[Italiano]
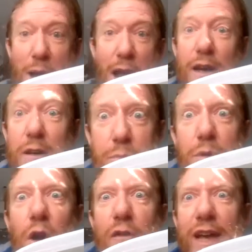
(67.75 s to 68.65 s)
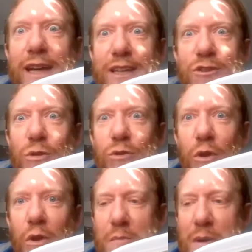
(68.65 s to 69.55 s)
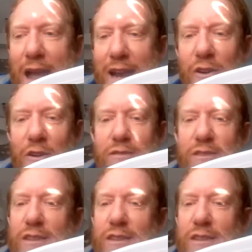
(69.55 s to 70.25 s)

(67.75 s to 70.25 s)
ma piove anche sotto l'ombrello!»